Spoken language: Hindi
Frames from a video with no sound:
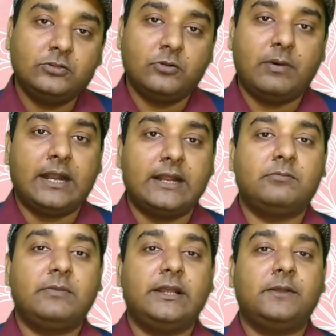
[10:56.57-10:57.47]
जो भारत
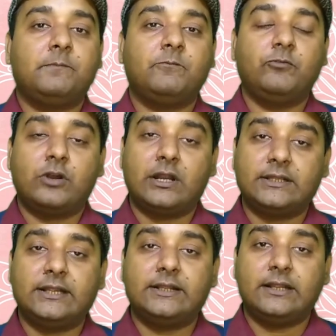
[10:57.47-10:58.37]
में वो
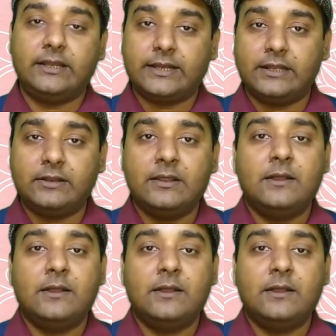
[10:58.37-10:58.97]
करते थे लेकिन